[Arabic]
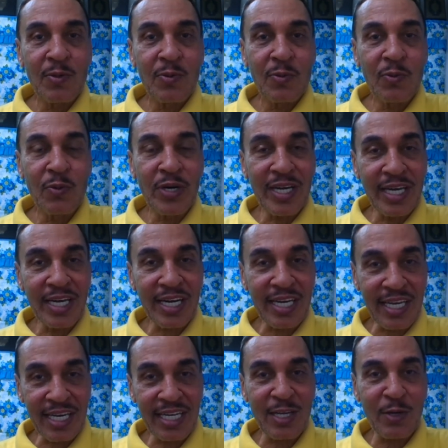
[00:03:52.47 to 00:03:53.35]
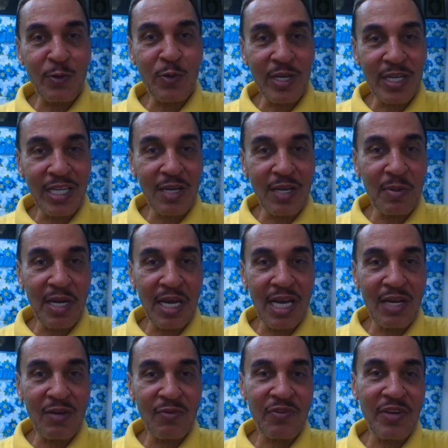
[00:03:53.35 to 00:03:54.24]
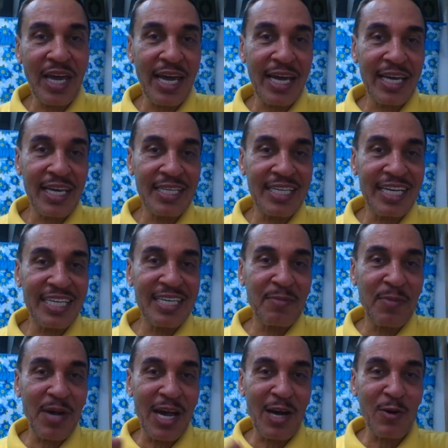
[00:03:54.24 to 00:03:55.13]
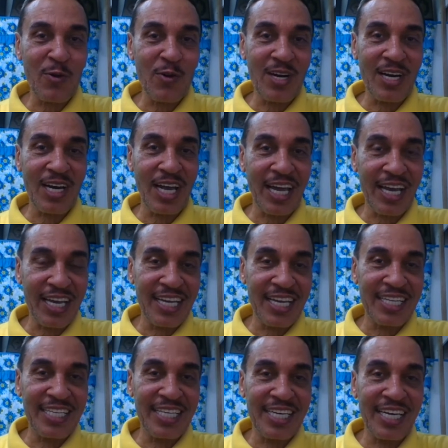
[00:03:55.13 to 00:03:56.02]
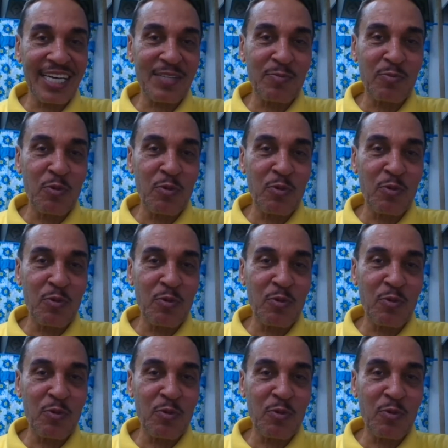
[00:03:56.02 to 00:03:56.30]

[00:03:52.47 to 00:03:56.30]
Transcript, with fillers: وغير كده وكده بقى في حاجة تانية مع كل الحاجات ديت